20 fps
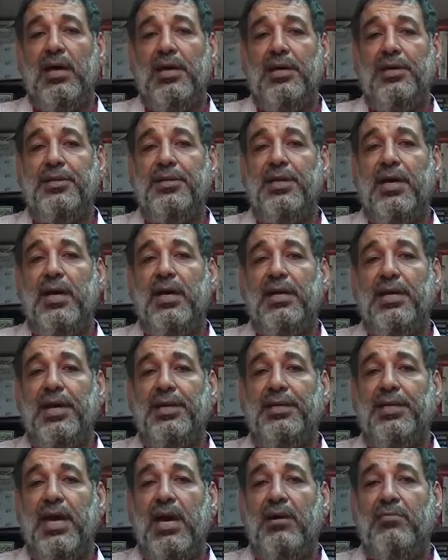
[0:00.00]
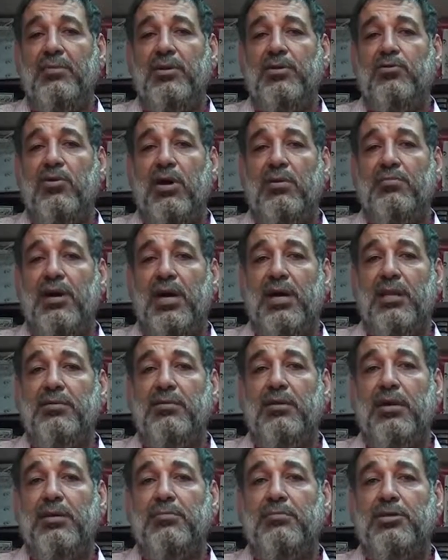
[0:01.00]
عندنا يعني امن وامان
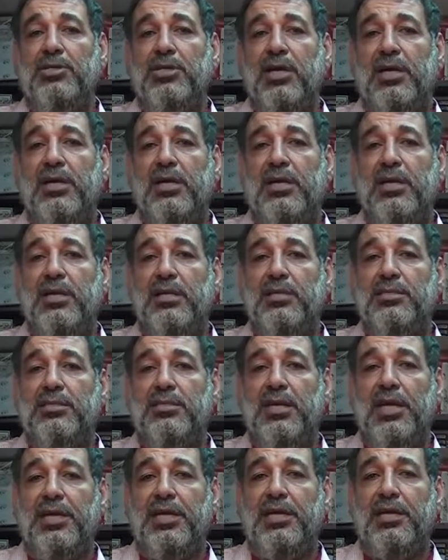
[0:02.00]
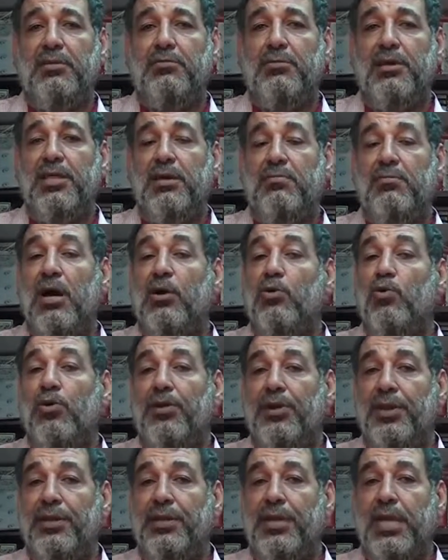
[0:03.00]
بشكل الصحيح اذا ما
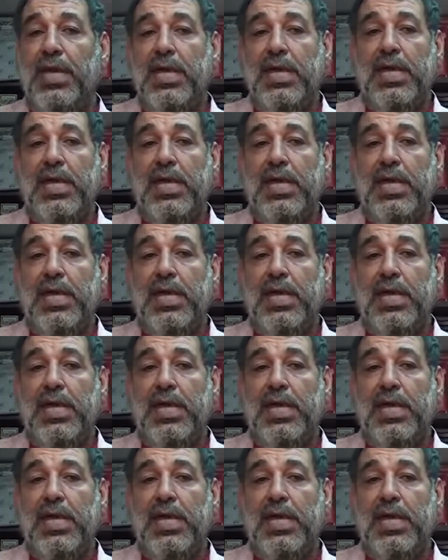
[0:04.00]
قورن